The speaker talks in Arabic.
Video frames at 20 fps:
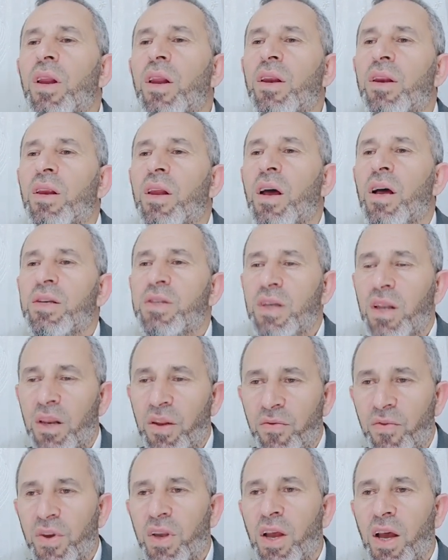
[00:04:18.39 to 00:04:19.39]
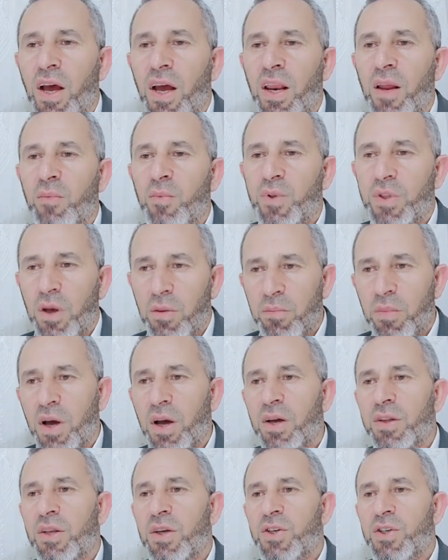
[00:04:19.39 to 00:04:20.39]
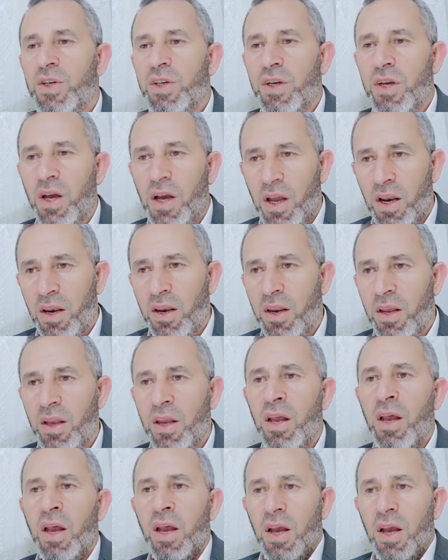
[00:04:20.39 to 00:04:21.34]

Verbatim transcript: الناس اللي فيها الم وطبقت الشيء اللي